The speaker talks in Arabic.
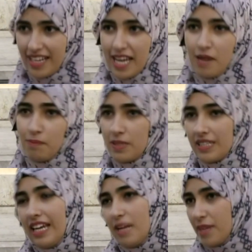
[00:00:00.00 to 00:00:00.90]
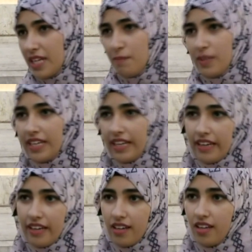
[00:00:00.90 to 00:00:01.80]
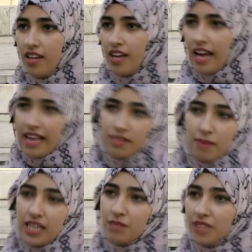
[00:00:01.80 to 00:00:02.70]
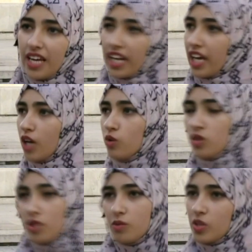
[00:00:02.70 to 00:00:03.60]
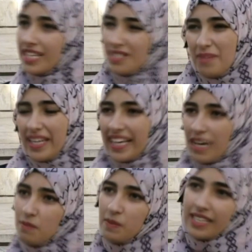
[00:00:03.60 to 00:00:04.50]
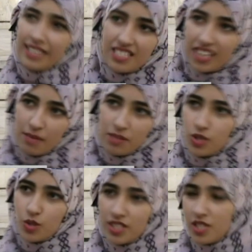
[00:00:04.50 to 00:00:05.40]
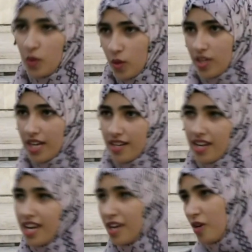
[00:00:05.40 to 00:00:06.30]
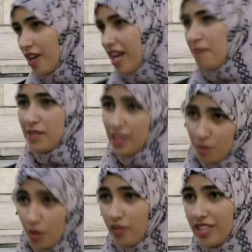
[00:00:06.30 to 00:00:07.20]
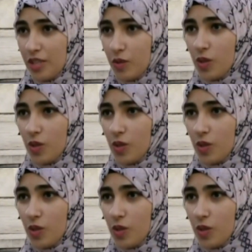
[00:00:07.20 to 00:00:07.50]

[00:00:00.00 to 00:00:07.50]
هنايا باسكو على بالنا بلي هذا المعلم تاريخي والناس معنا كامل بلي الناس كامل يجوا يتصوروا لهنايا الوغ حبينا نبروفيتيو